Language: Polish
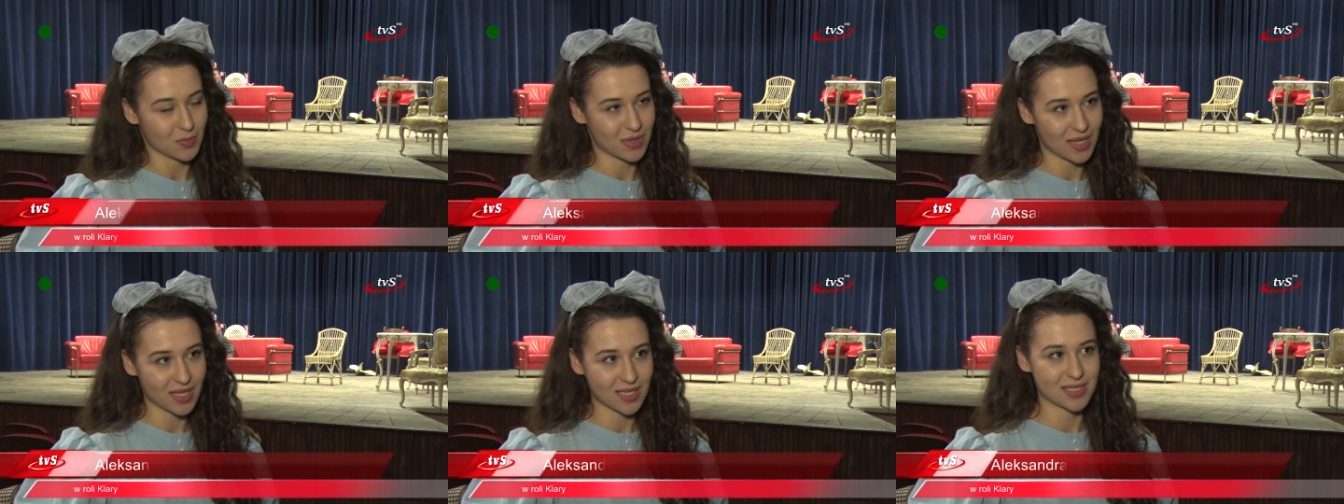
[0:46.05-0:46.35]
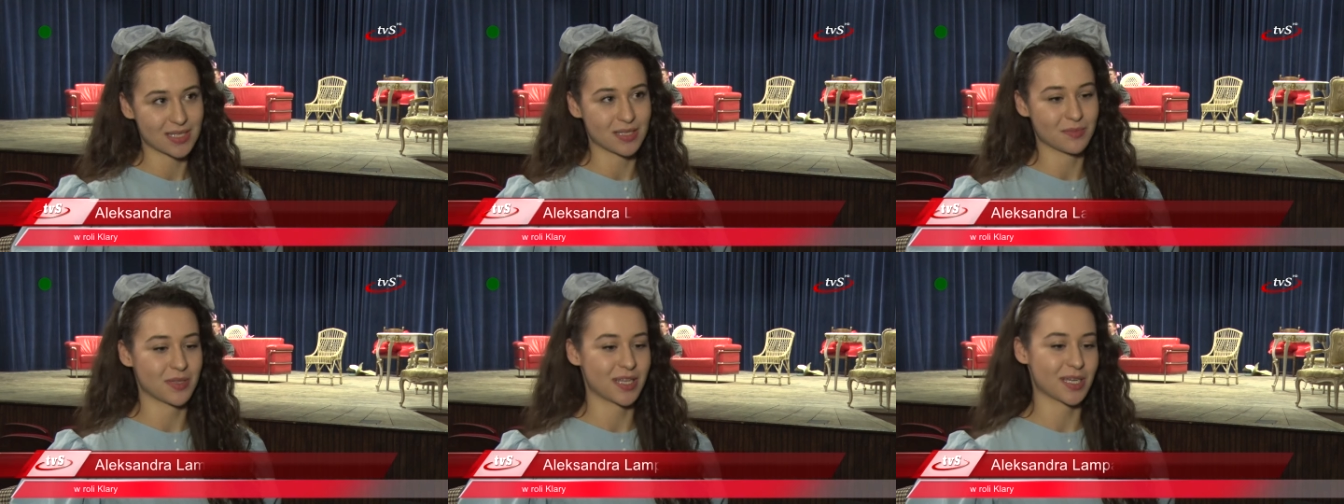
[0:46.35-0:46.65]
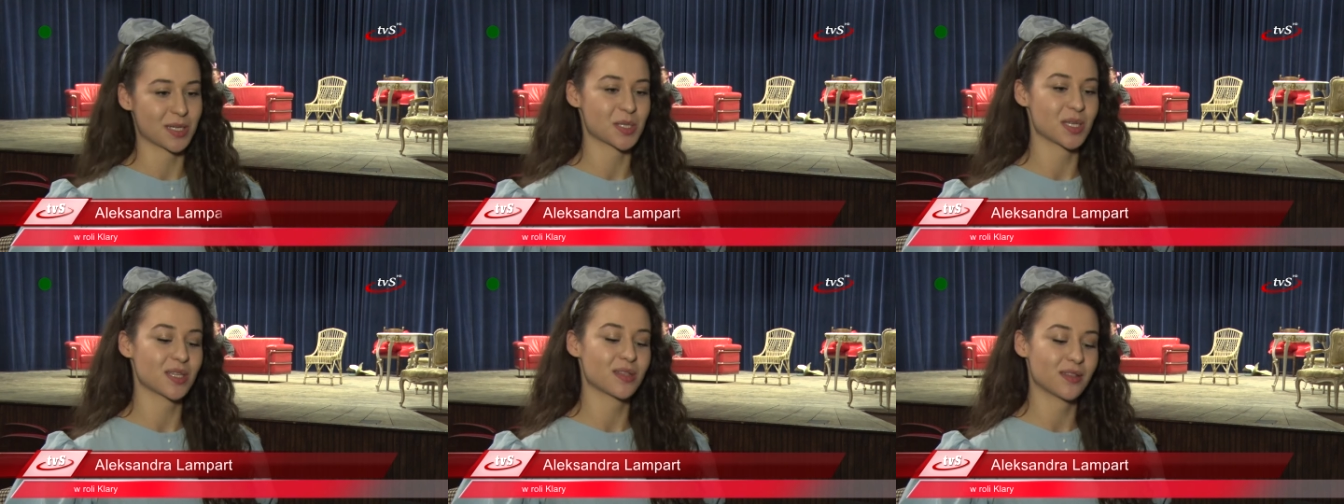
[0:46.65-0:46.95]
tekstem,
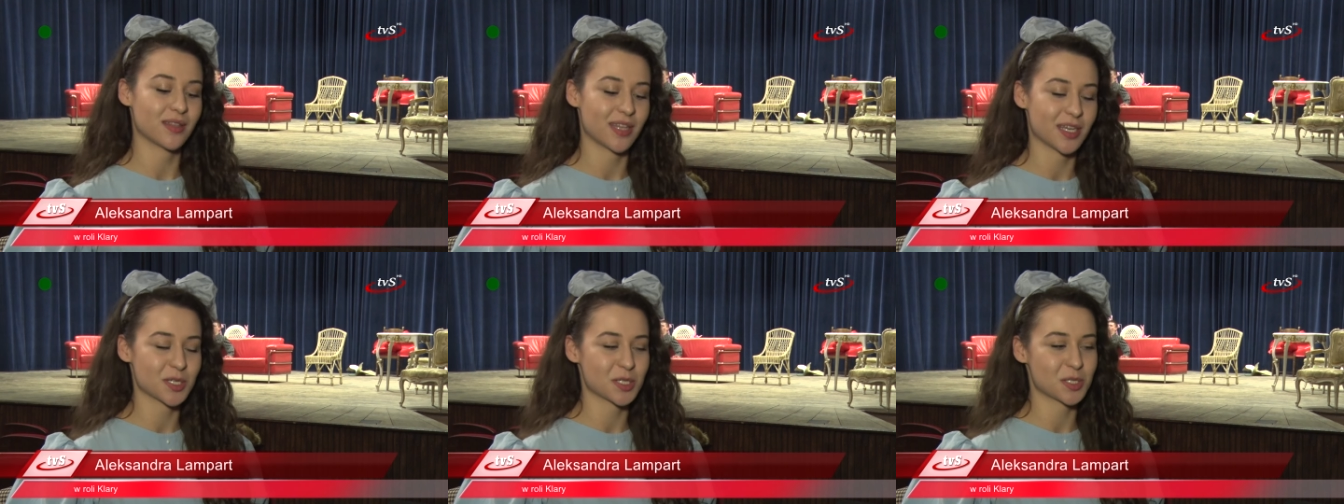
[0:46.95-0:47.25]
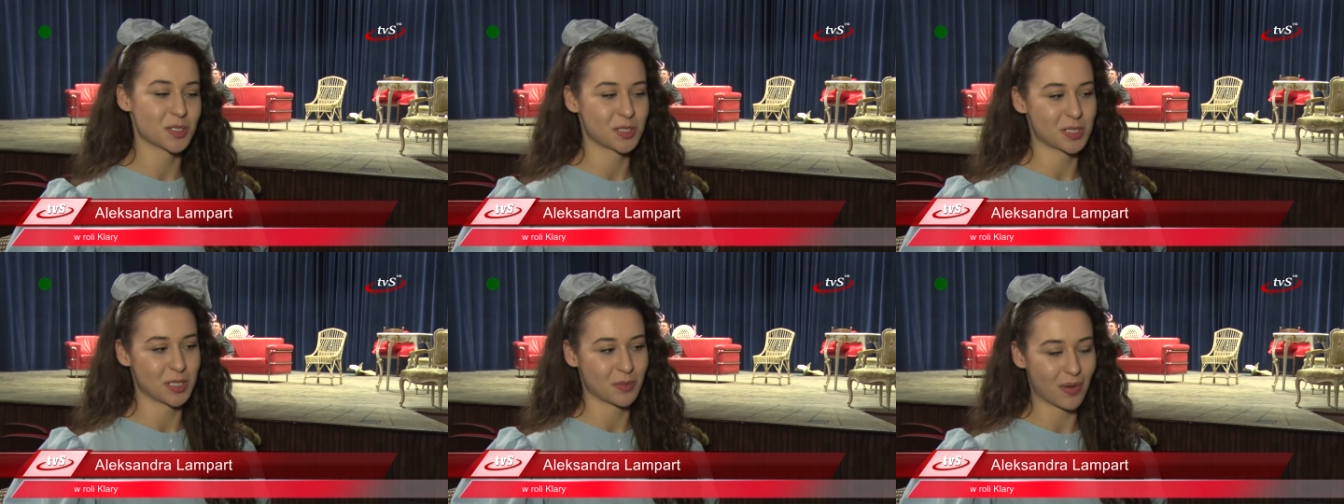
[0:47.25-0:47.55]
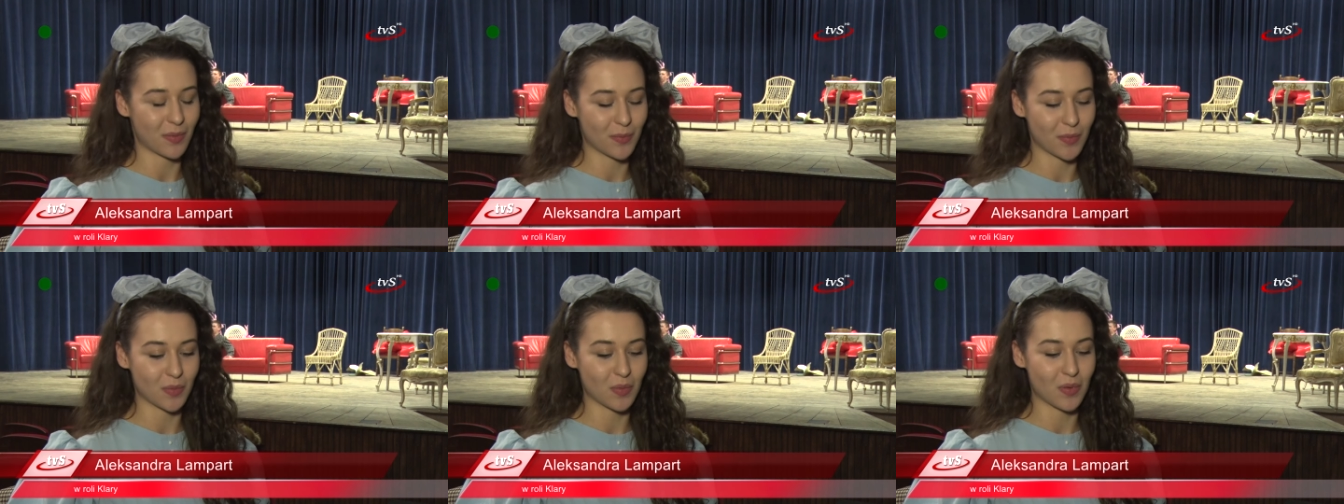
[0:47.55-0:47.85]
także też
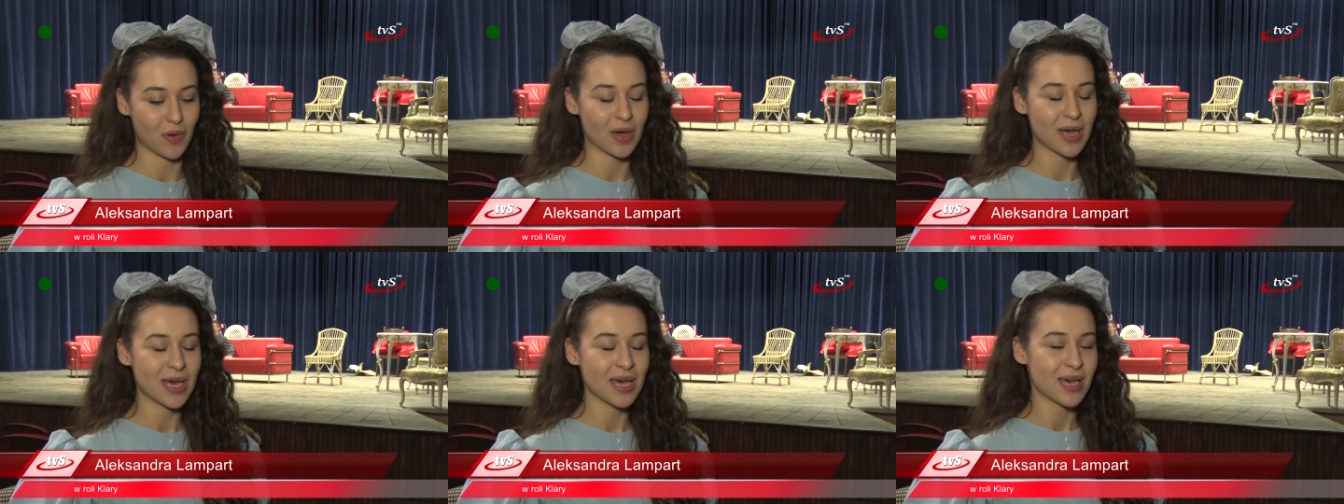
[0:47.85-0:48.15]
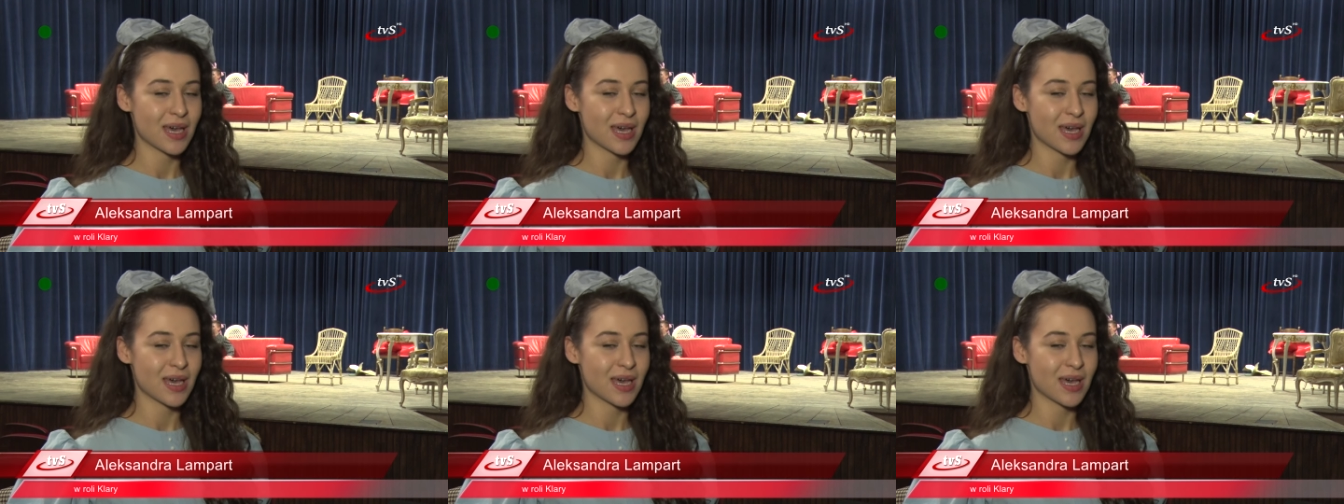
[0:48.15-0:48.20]
trzeba było